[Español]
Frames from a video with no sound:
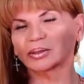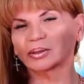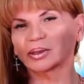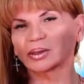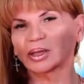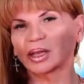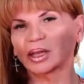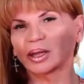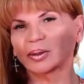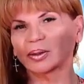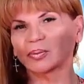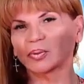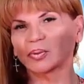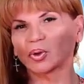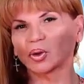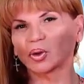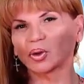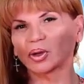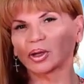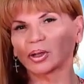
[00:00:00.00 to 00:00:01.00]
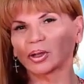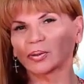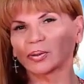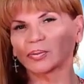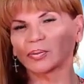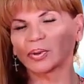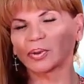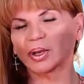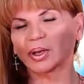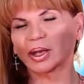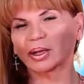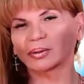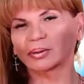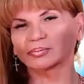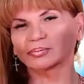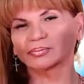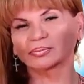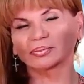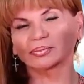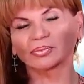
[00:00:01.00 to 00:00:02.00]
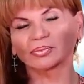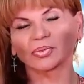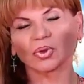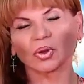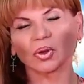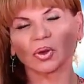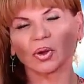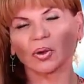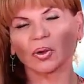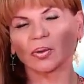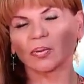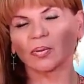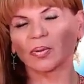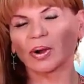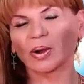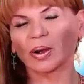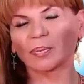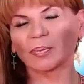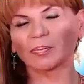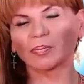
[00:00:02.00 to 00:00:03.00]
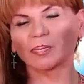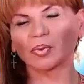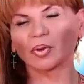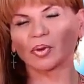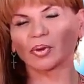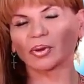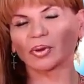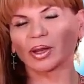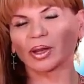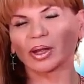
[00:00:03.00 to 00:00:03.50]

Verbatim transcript: En lugar de encerrarte a diario en ti misma para llorar tus penas,